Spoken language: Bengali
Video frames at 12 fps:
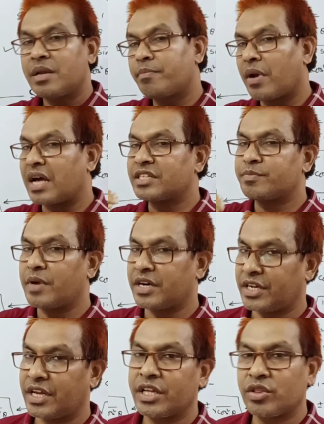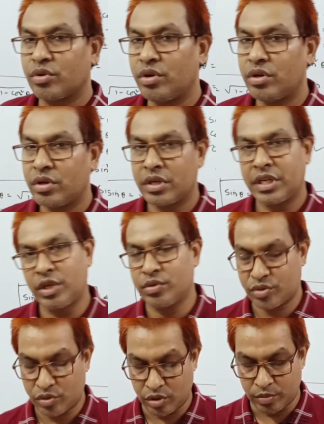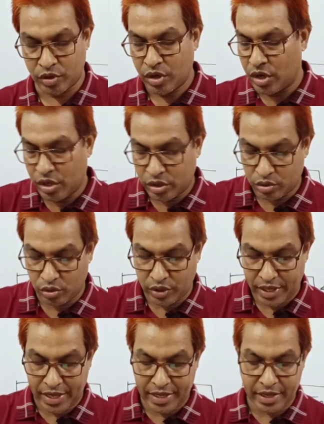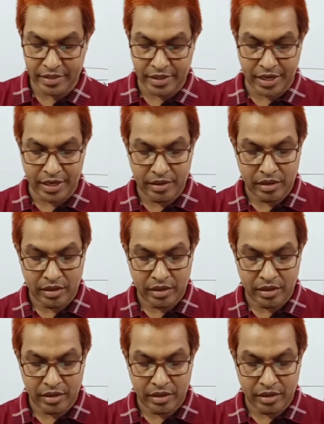প্লাস মানটি কিন্তু ইউজ করব তো এই ক্ষেত্রে